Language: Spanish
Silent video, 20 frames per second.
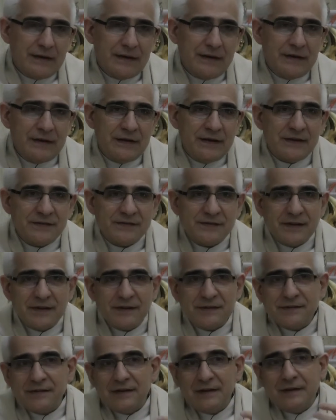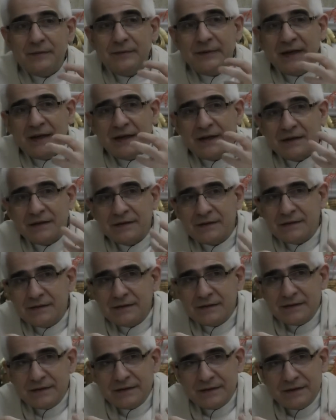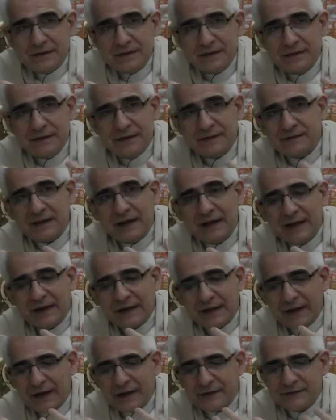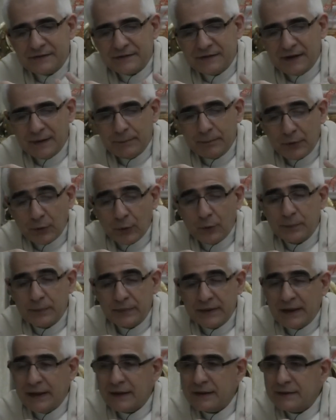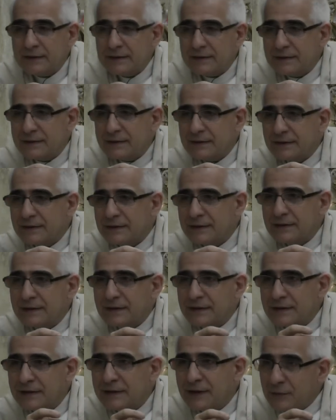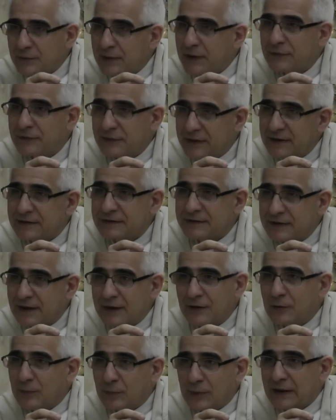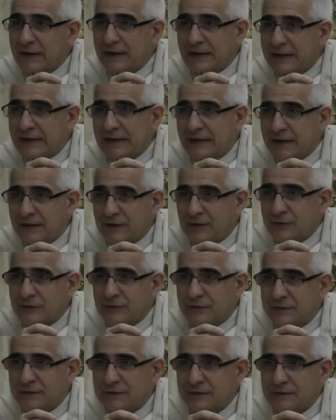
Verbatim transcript: Y ese es el bien y esa es la gracia propia de una fiesta como la del día de hoy.